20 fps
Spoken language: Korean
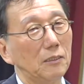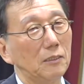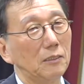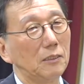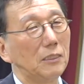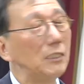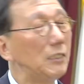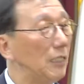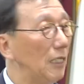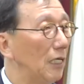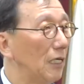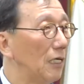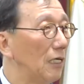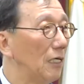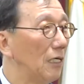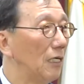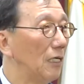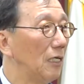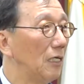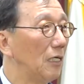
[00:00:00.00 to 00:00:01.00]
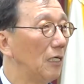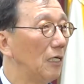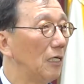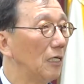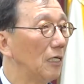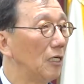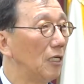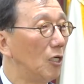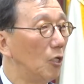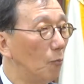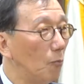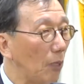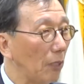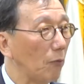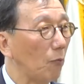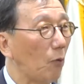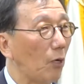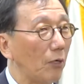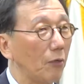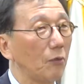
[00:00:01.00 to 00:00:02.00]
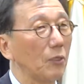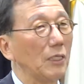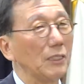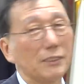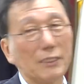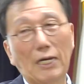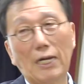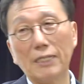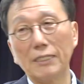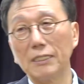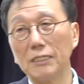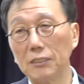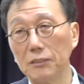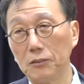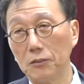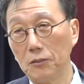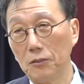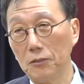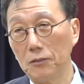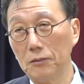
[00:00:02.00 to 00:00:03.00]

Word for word: 지식, 그것만 활용해서 하는 거죠.